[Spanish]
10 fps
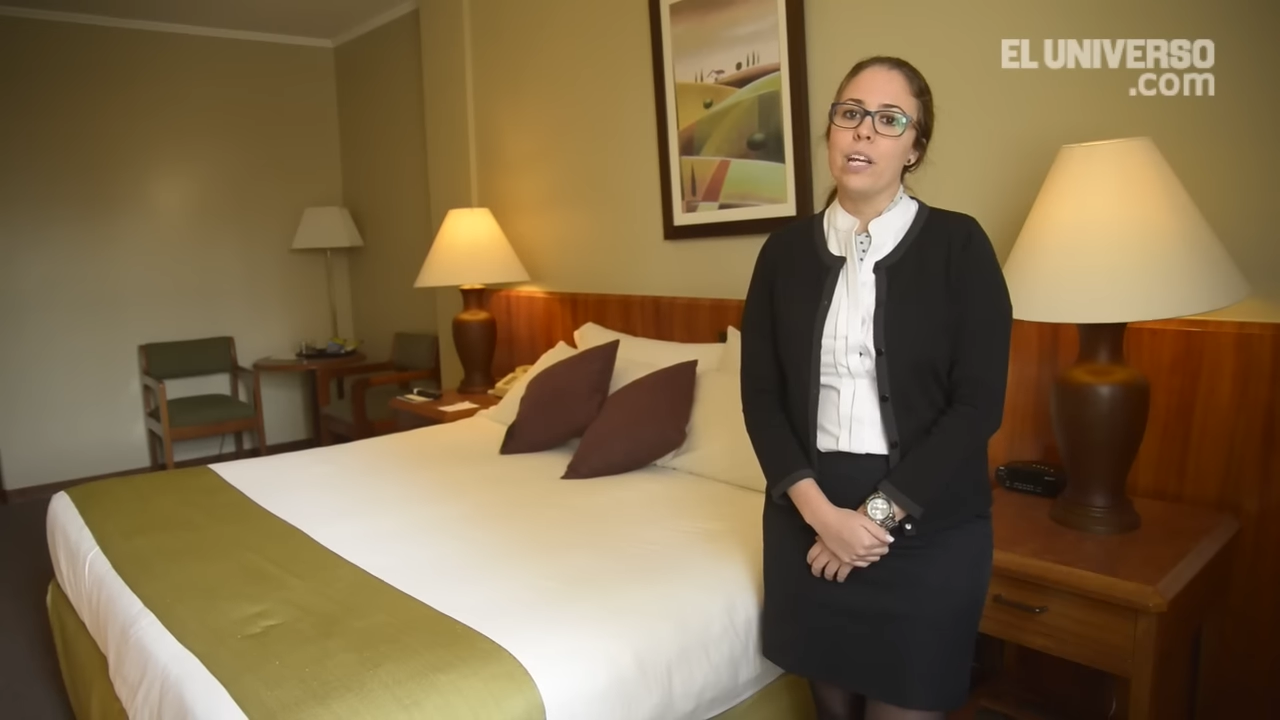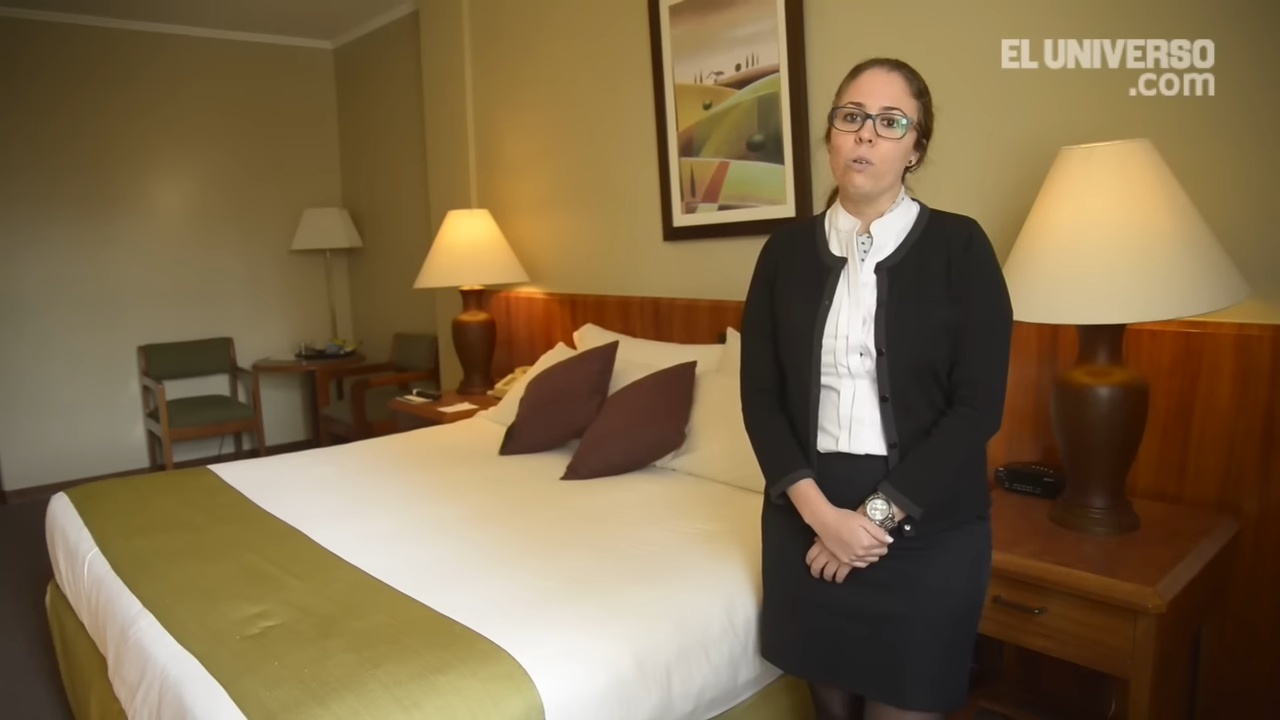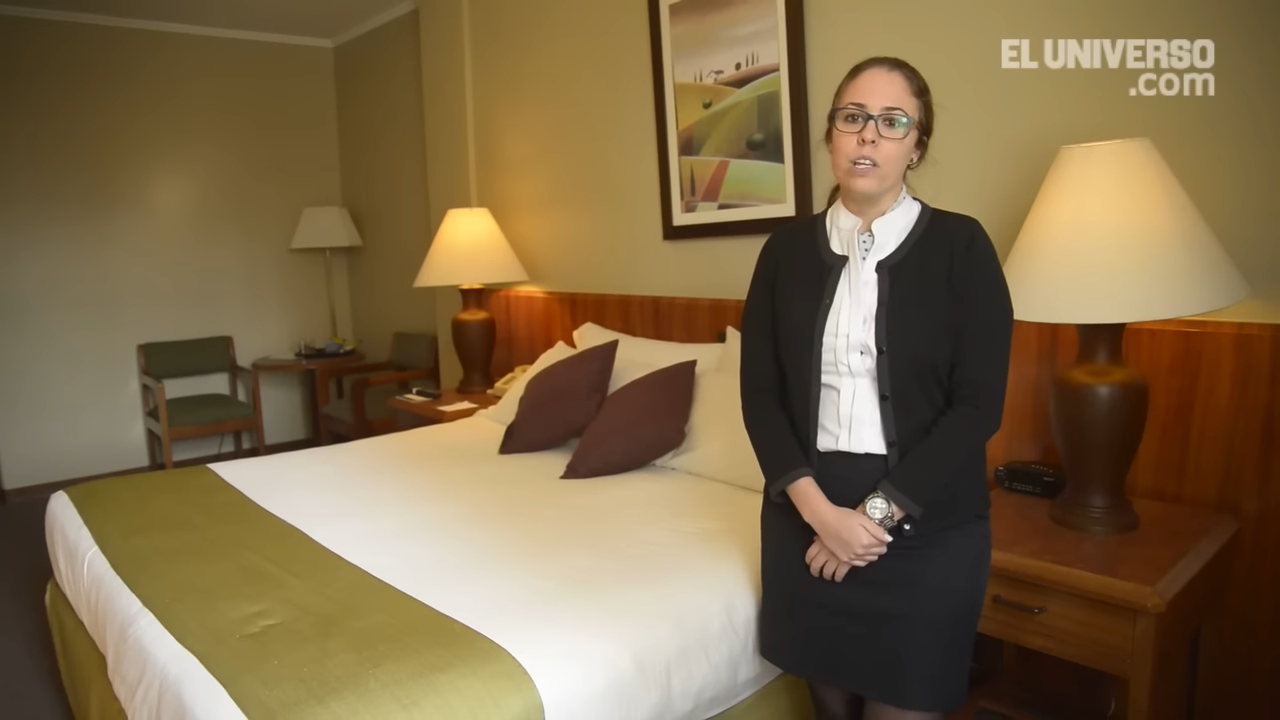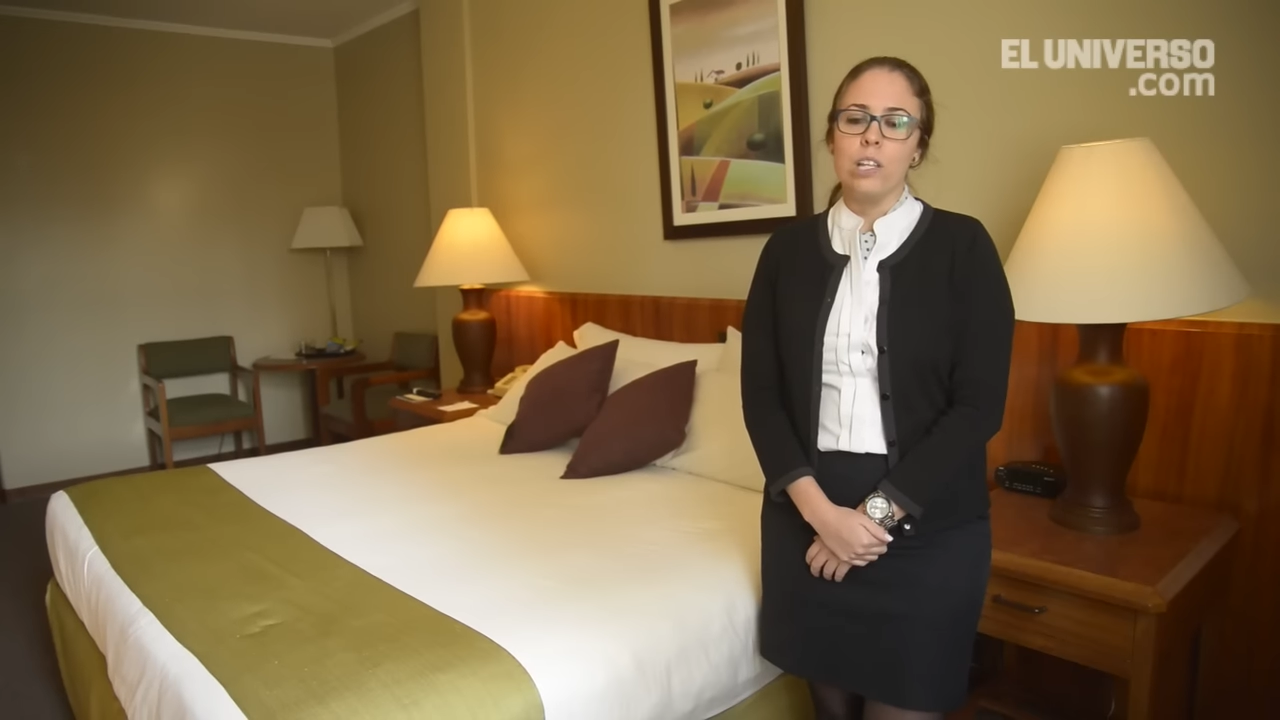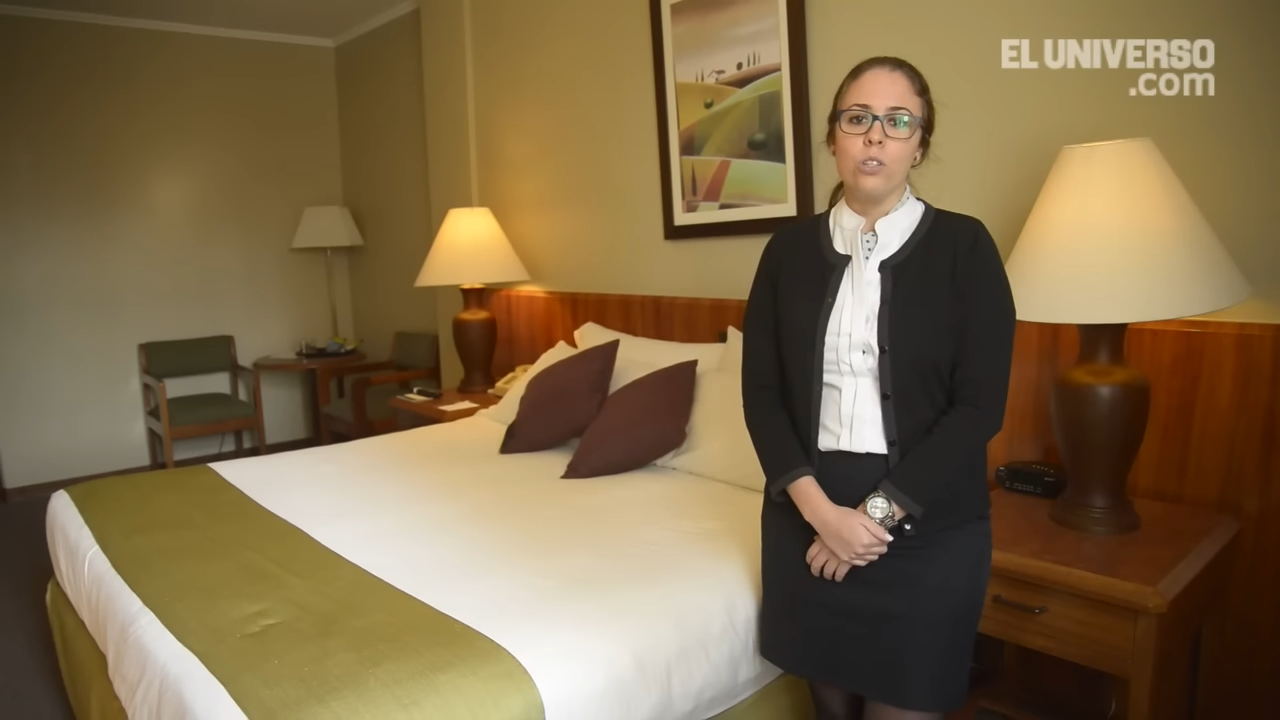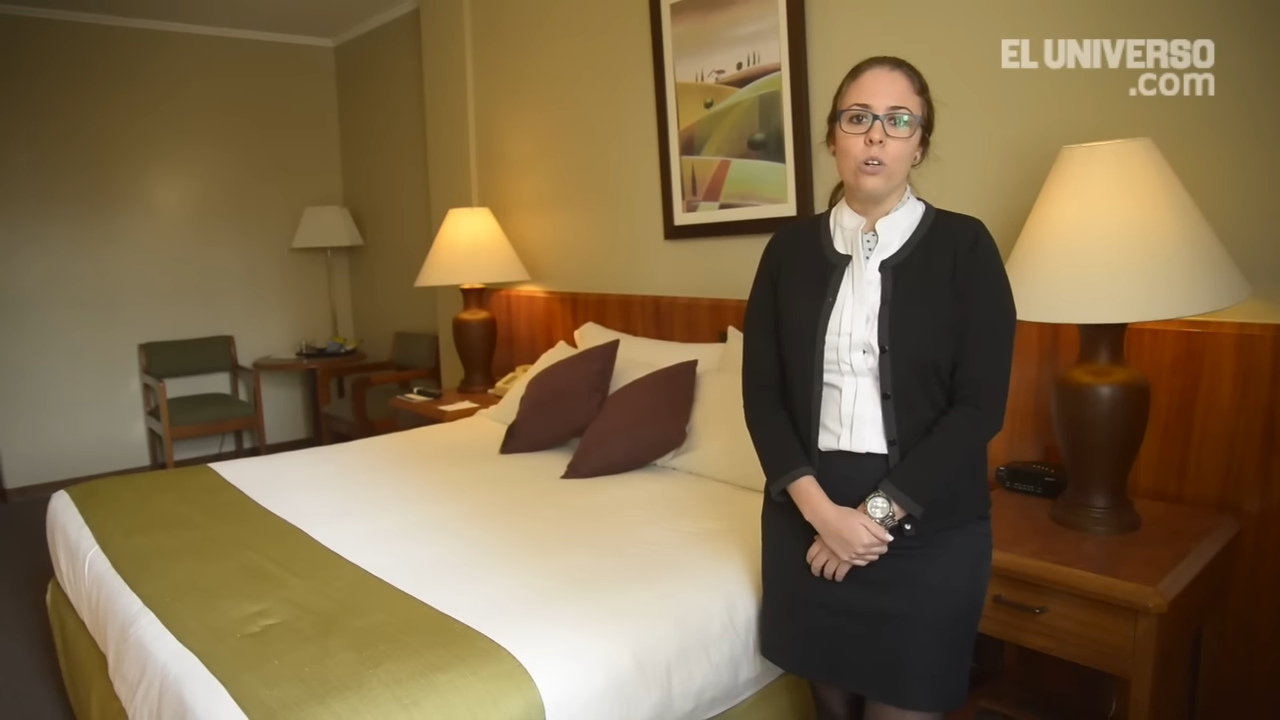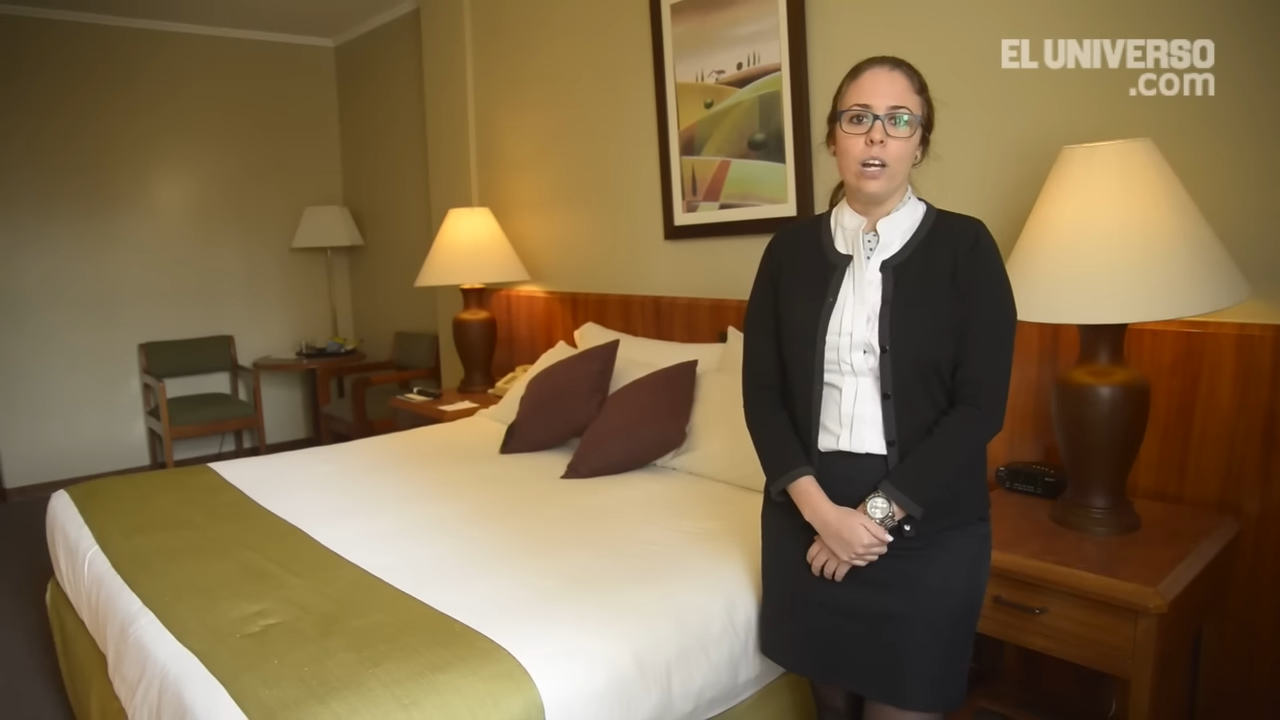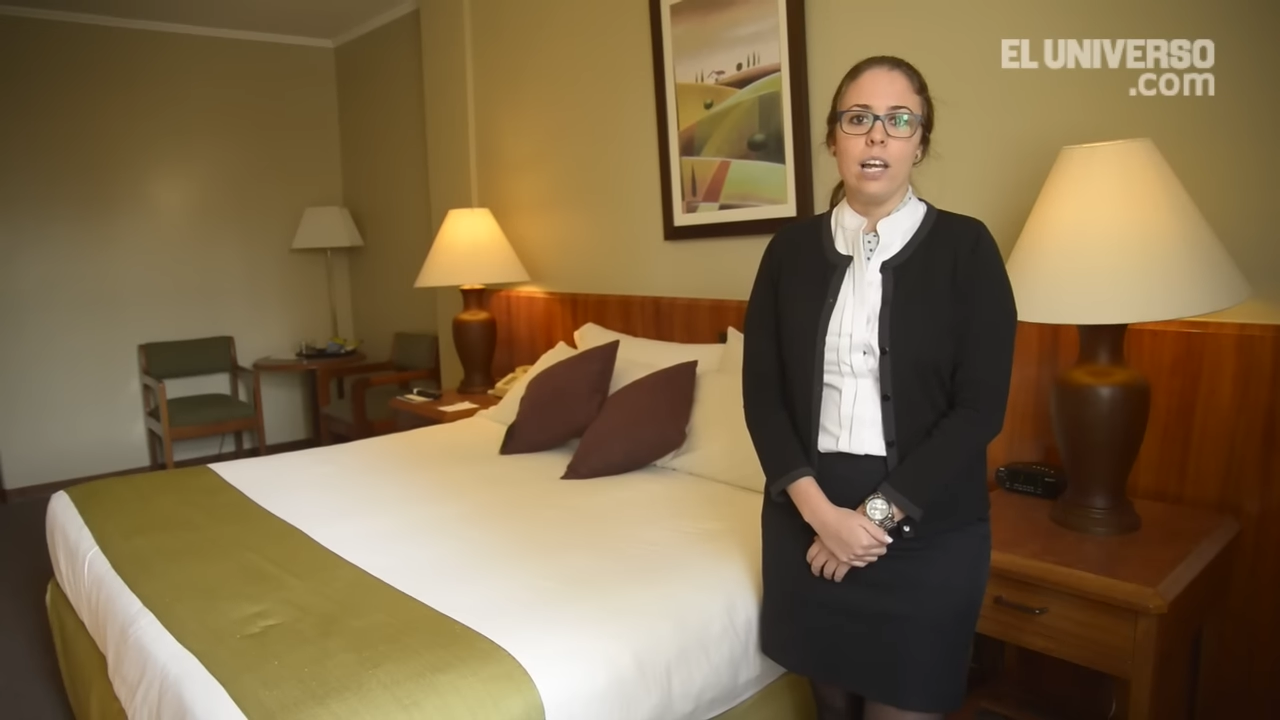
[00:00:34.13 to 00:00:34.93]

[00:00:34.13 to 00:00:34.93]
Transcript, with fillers: incluyendo